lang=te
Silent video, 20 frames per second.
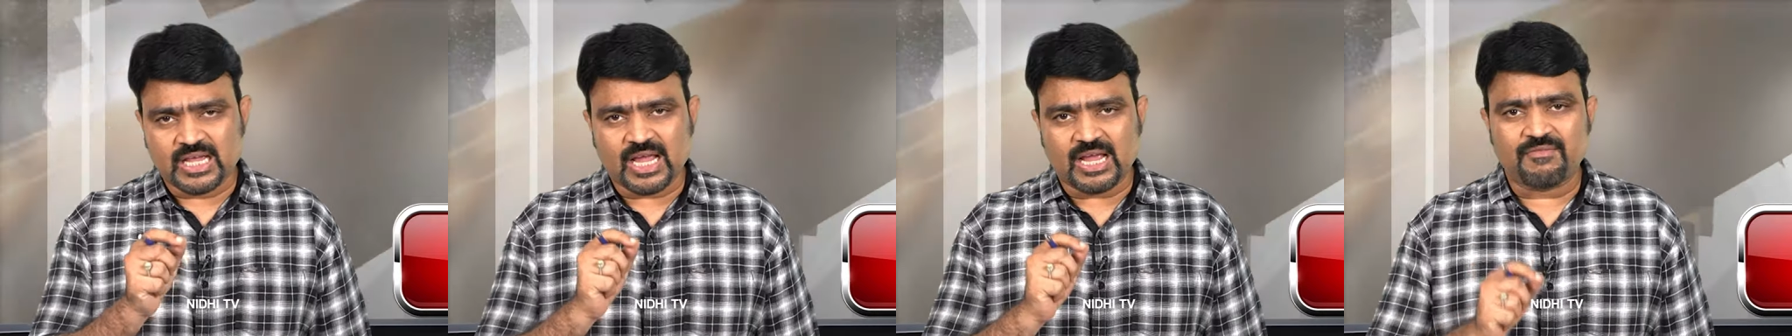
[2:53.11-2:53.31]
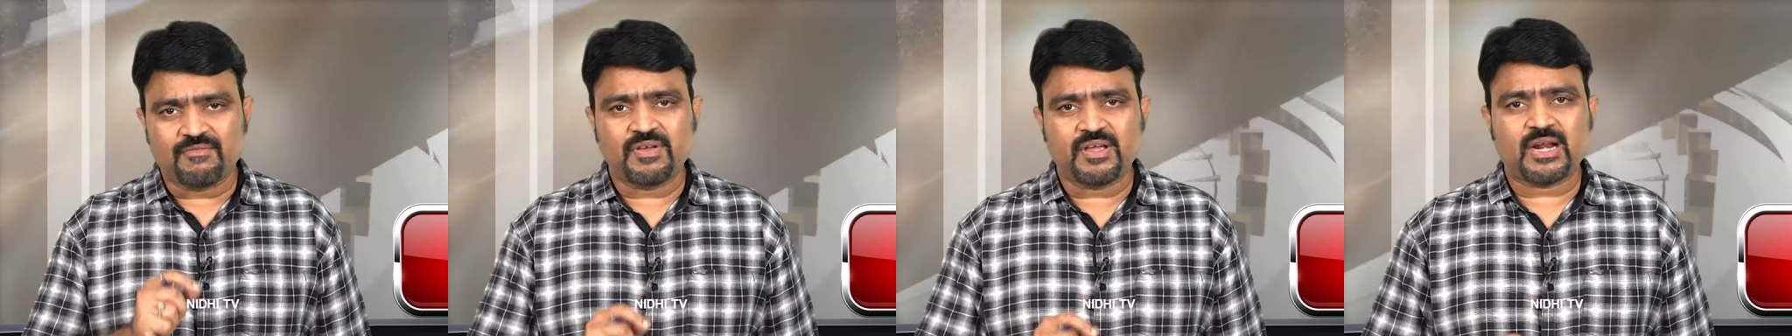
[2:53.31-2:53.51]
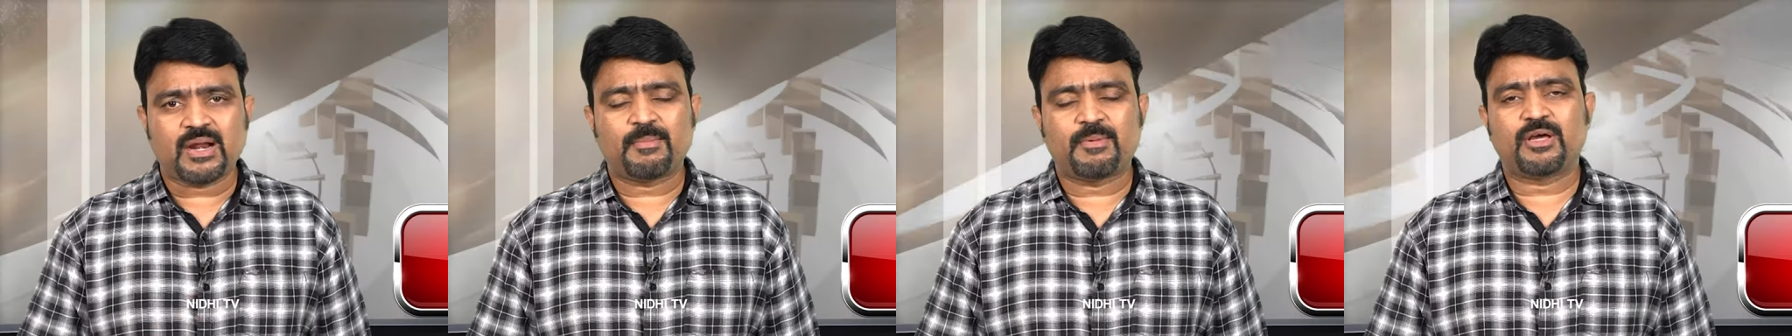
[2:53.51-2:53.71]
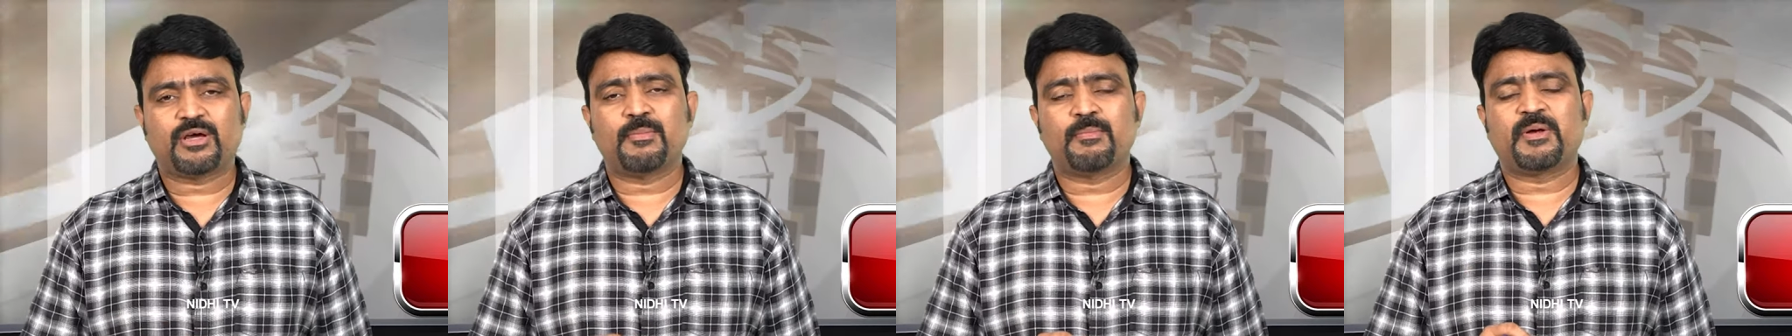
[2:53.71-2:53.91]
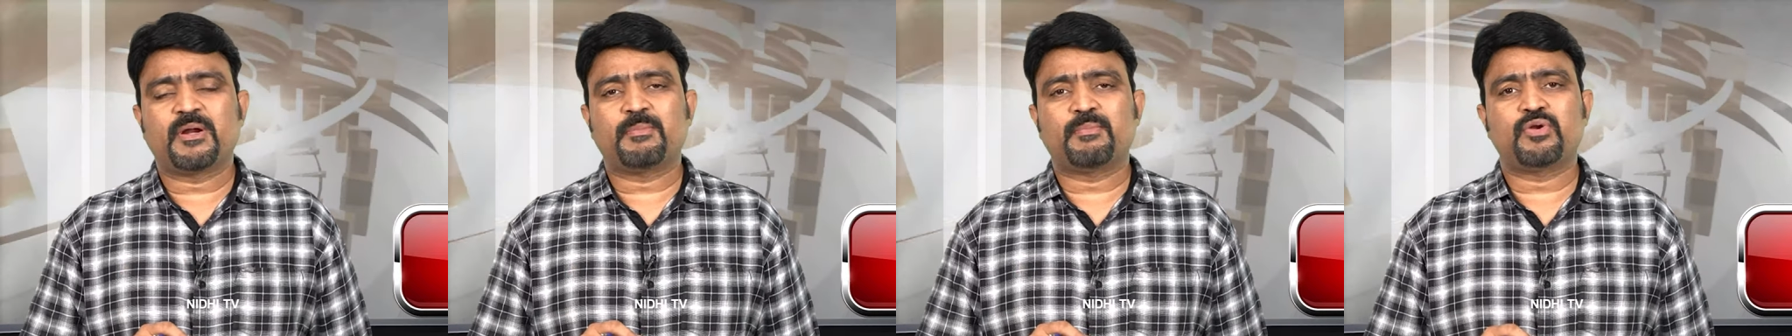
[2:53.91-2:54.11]
ఎన్వి
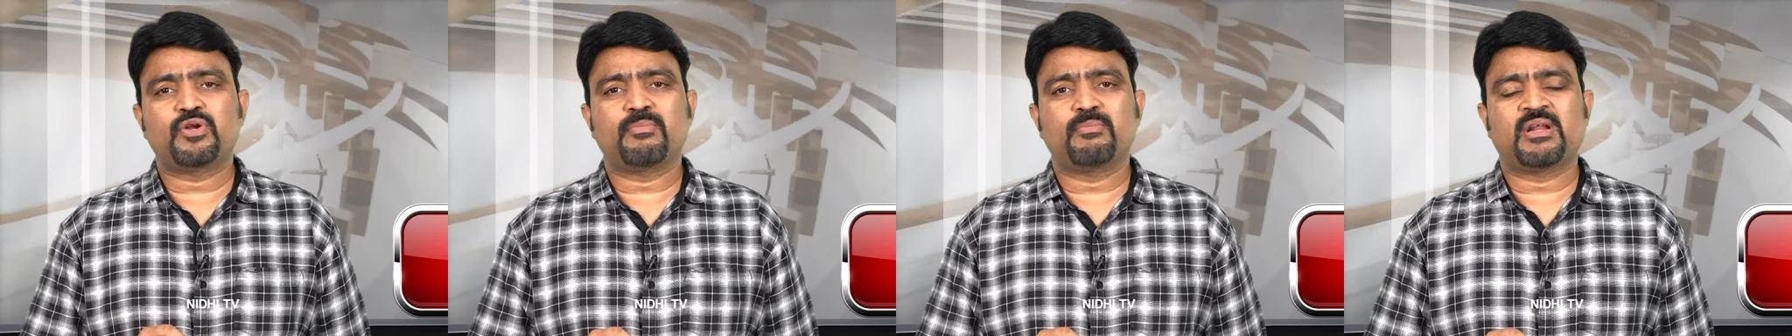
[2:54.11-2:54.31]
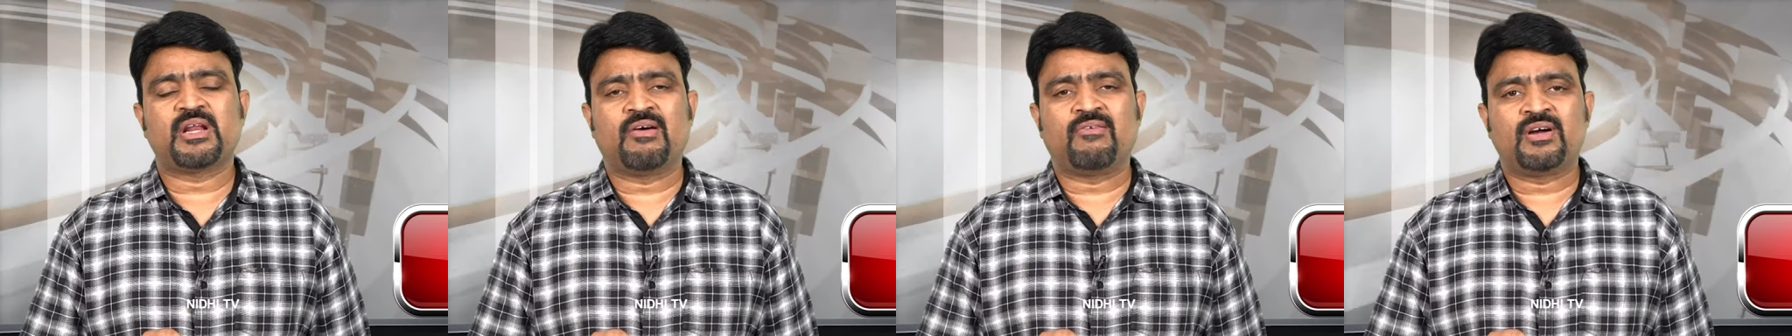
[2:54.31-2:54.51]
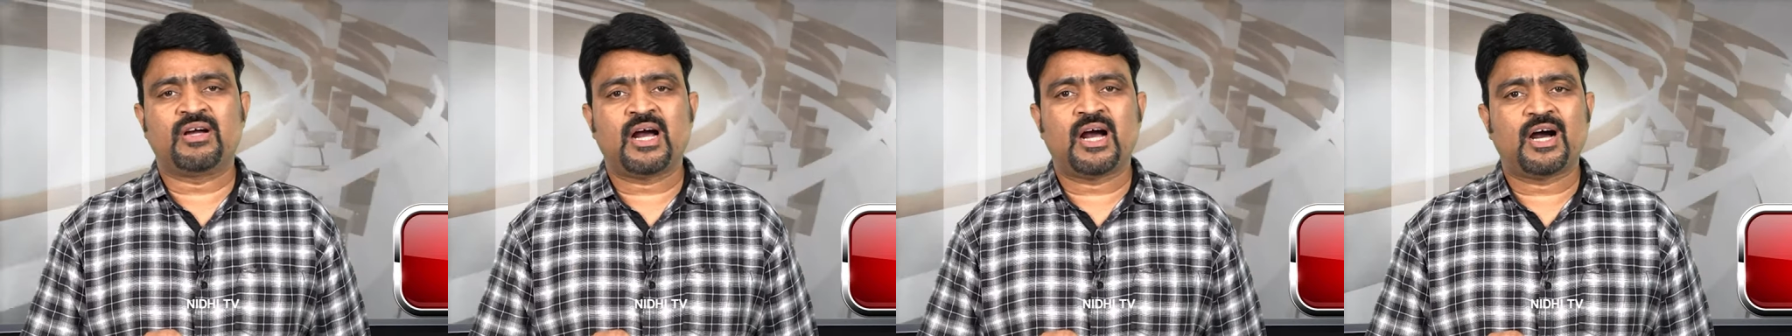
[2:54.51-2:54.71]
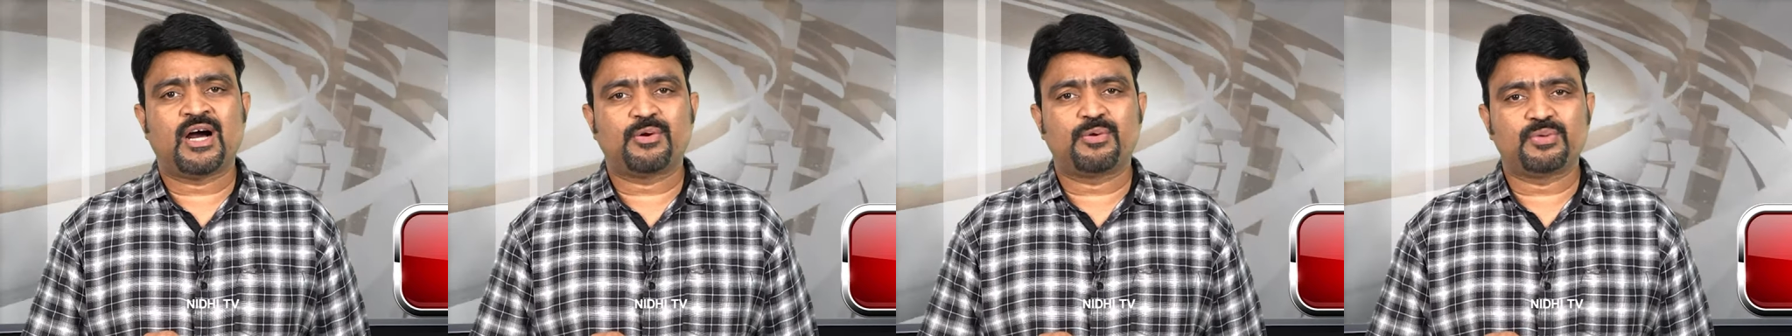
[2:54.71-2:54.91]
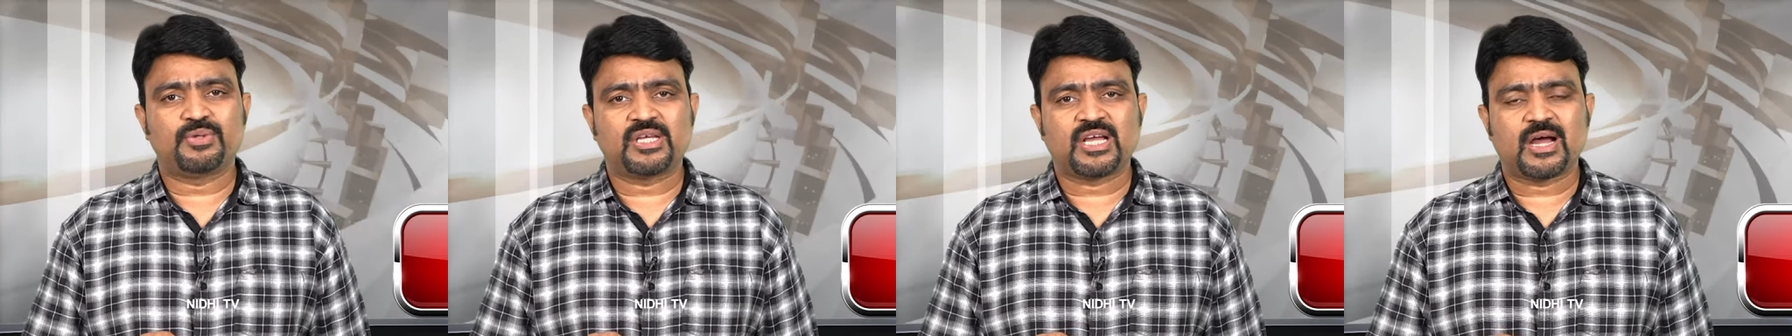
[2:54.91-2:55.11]
రమణకు పరిపూర్ణమైన అవగాహన
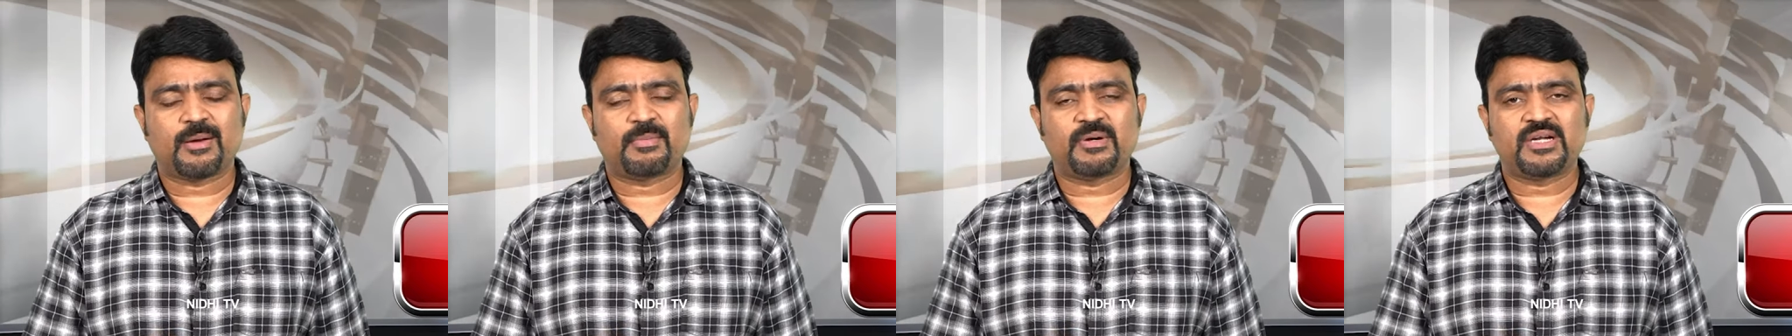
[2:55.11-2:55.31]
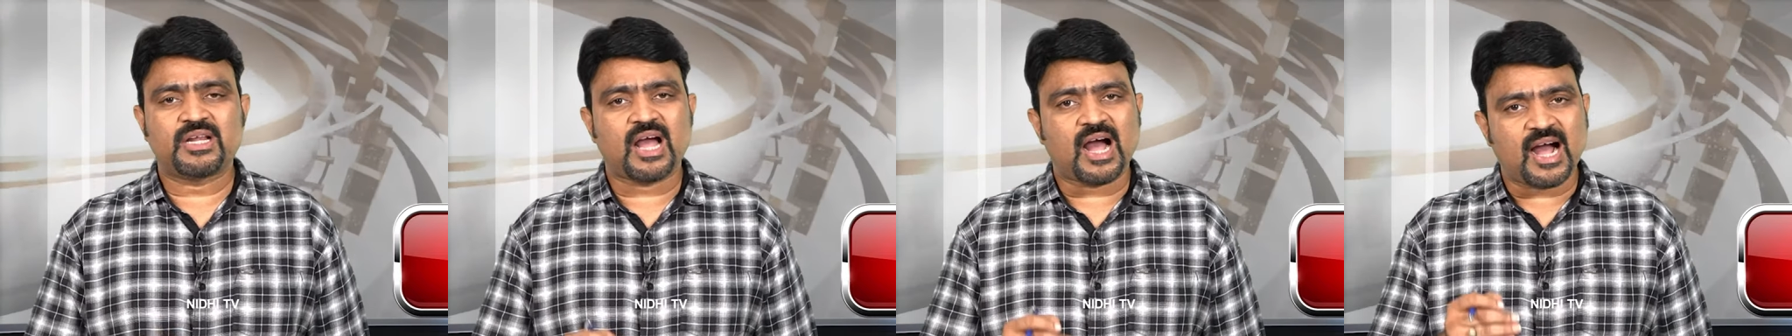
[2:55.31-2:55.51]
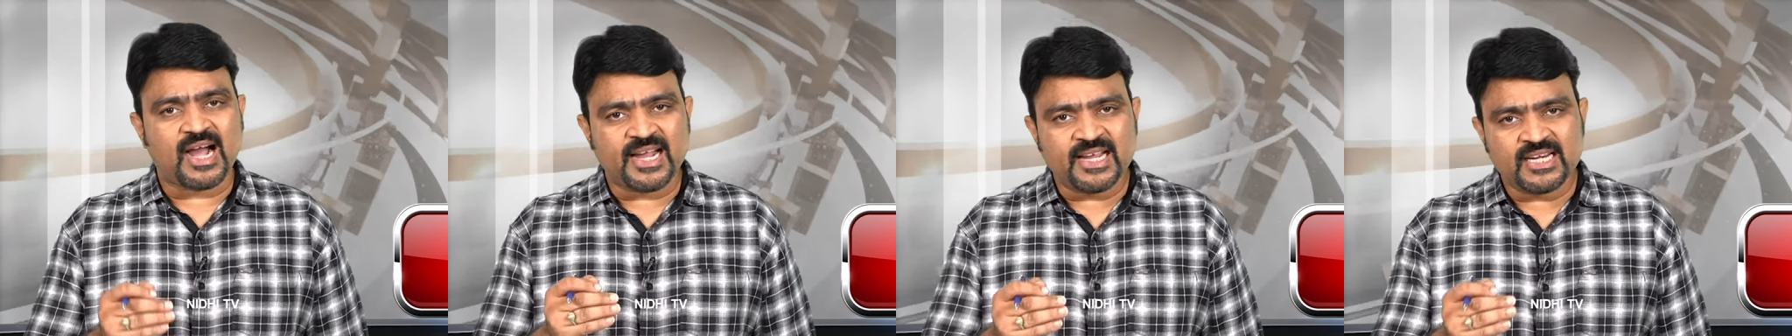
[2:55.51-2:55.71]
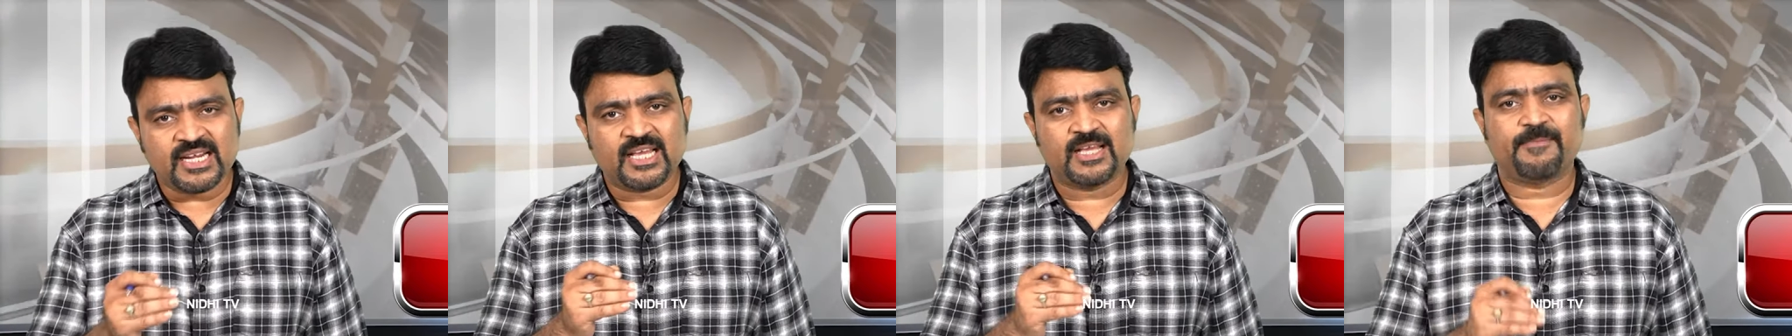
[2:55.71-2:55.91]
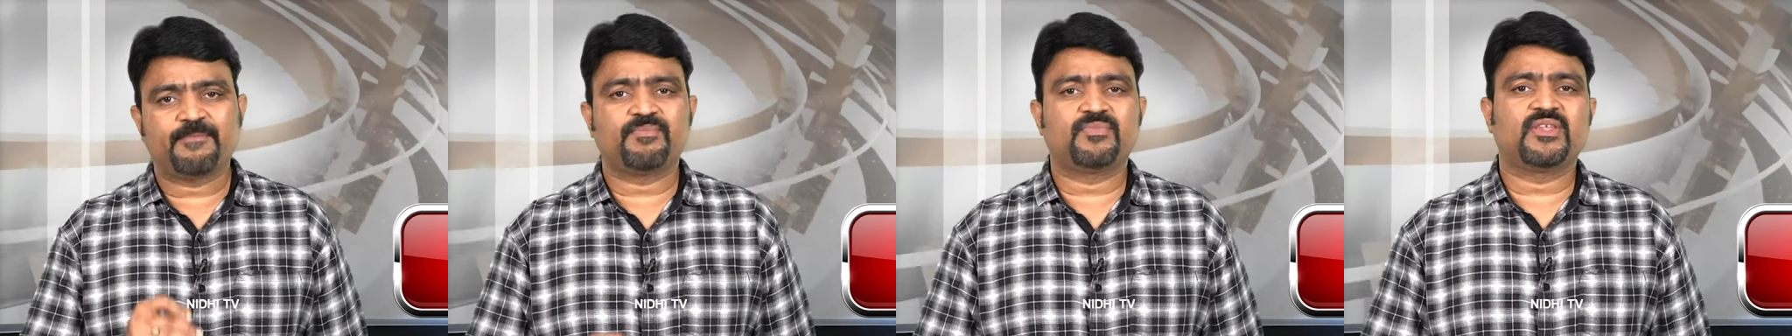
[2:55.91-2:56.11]
ఉంది కాబట్టి ఆయనే